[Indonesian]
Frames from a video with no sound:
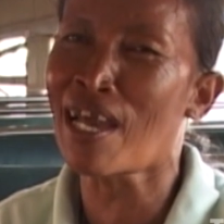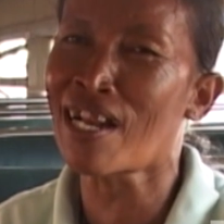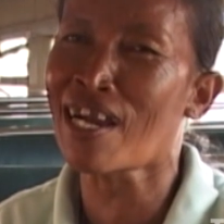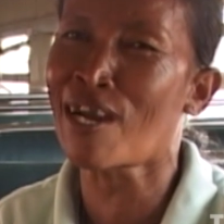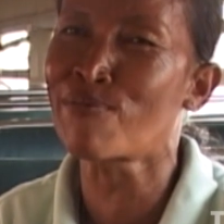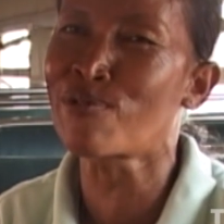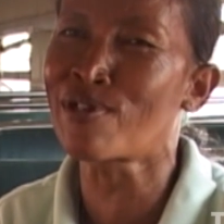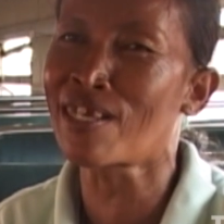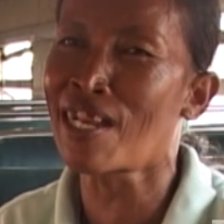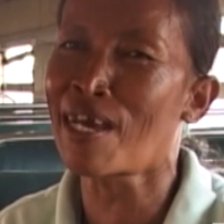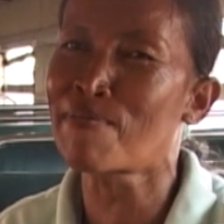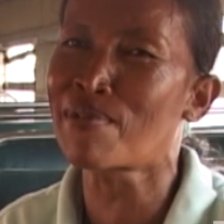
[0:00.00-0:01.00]

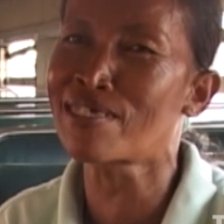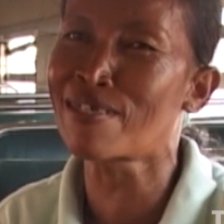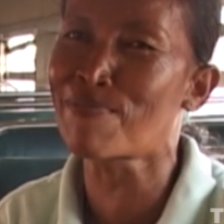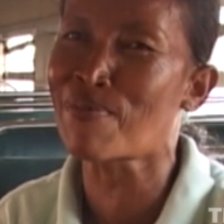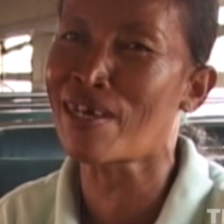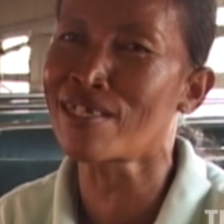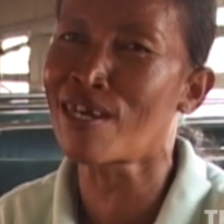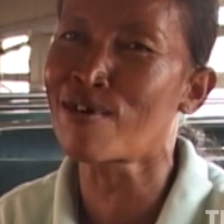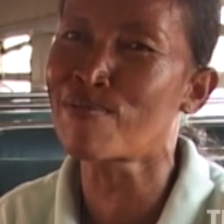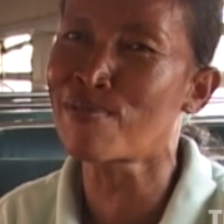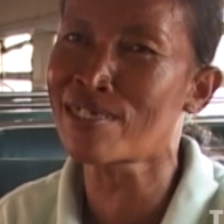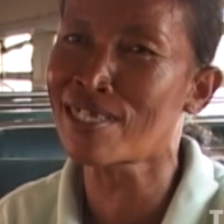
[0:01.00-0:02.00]
Alhamdulillah masih panjang
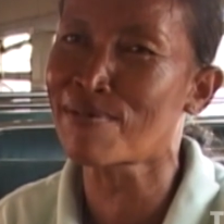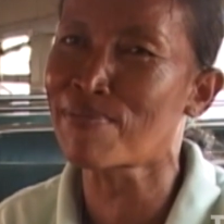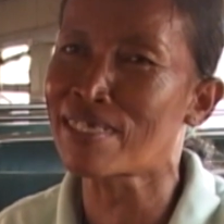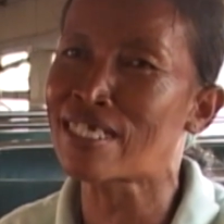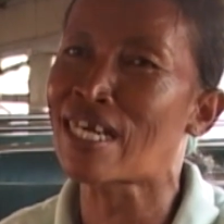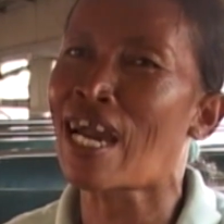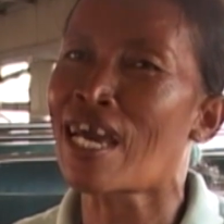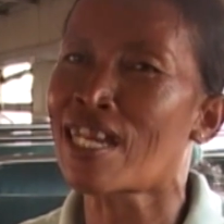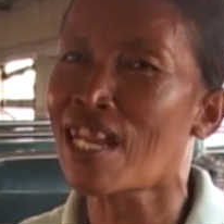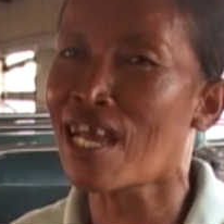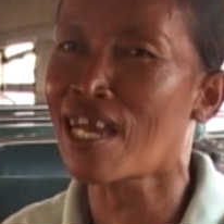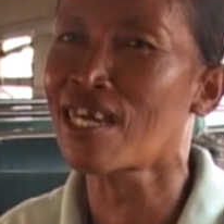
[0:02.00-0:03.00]
umur sampai
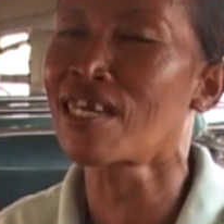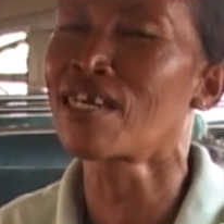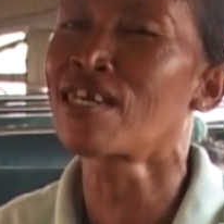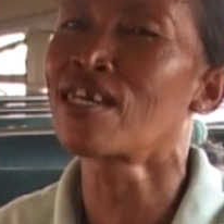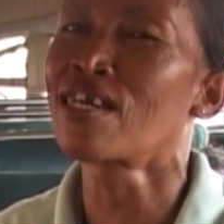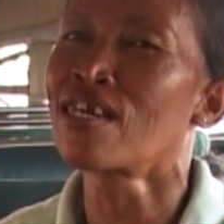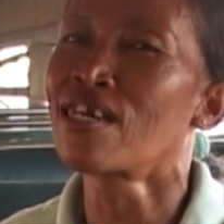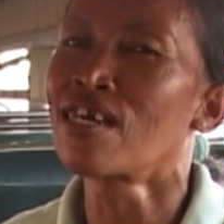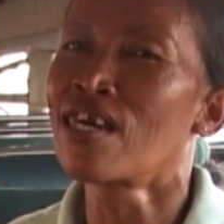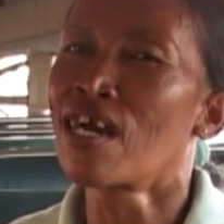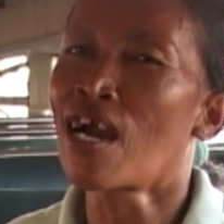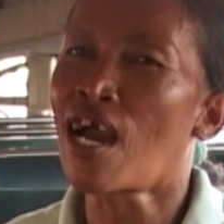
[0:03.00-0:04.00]
sekarang.
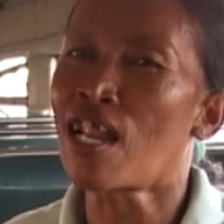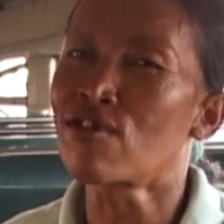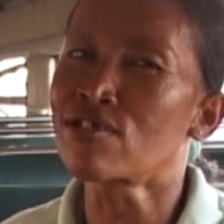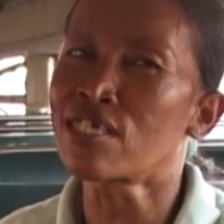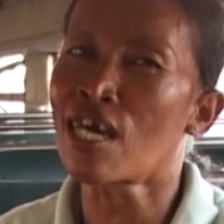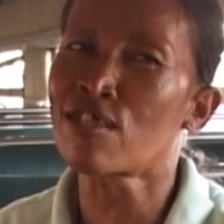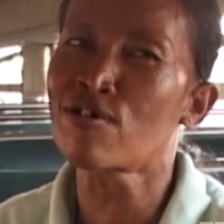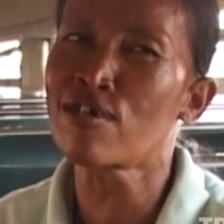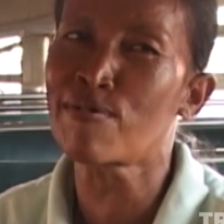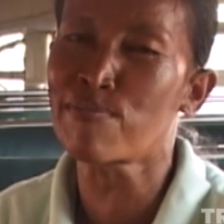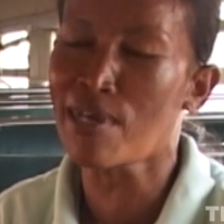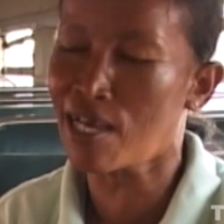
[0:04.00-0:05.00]
Kalau jatuh
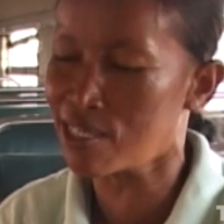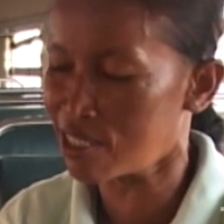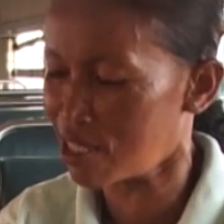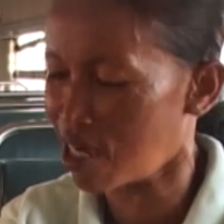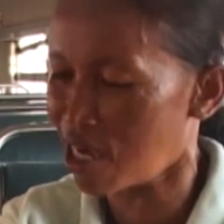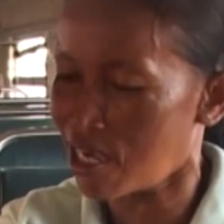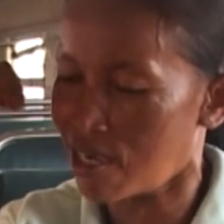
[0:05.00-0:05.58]
ya biasa,